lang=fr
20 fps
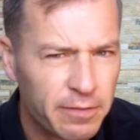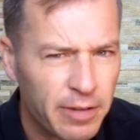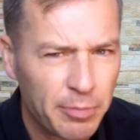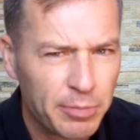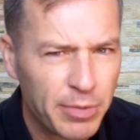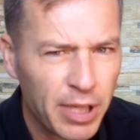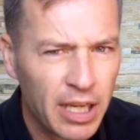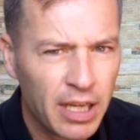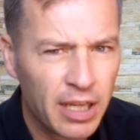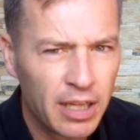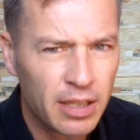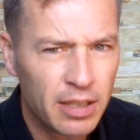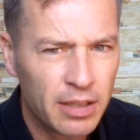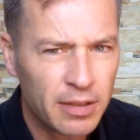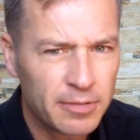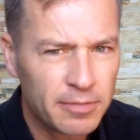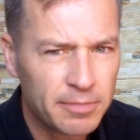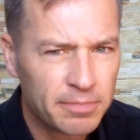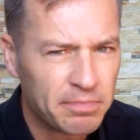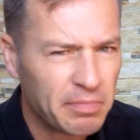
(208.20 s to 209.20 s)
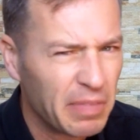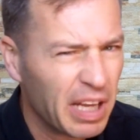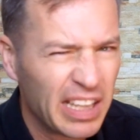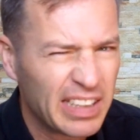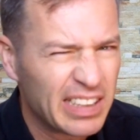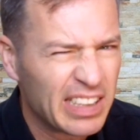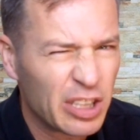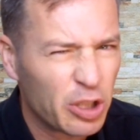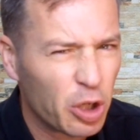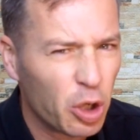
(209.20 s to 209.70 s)
Fabien
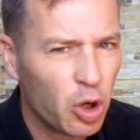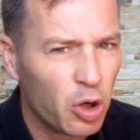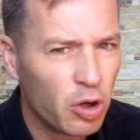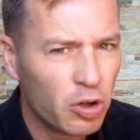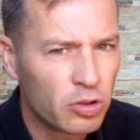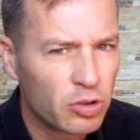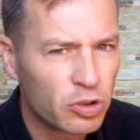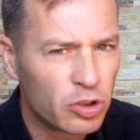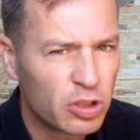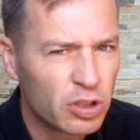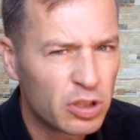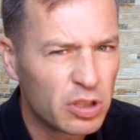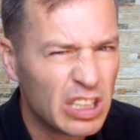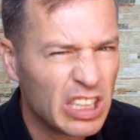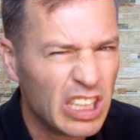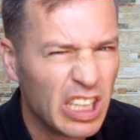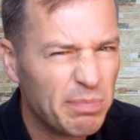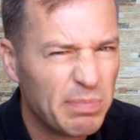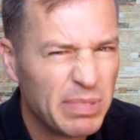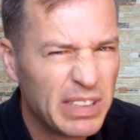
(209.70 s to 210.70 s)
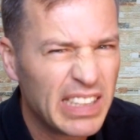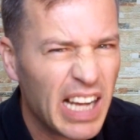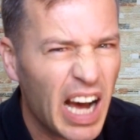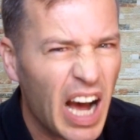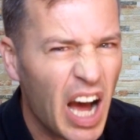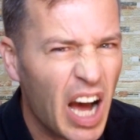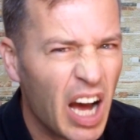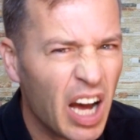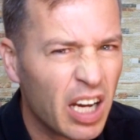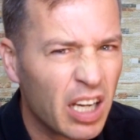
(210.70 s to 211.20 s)
est étrange, il est
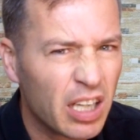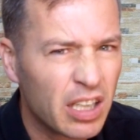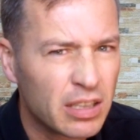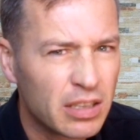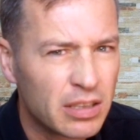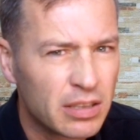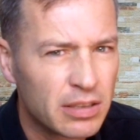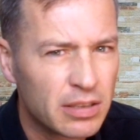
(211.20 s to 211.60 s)
bizarre.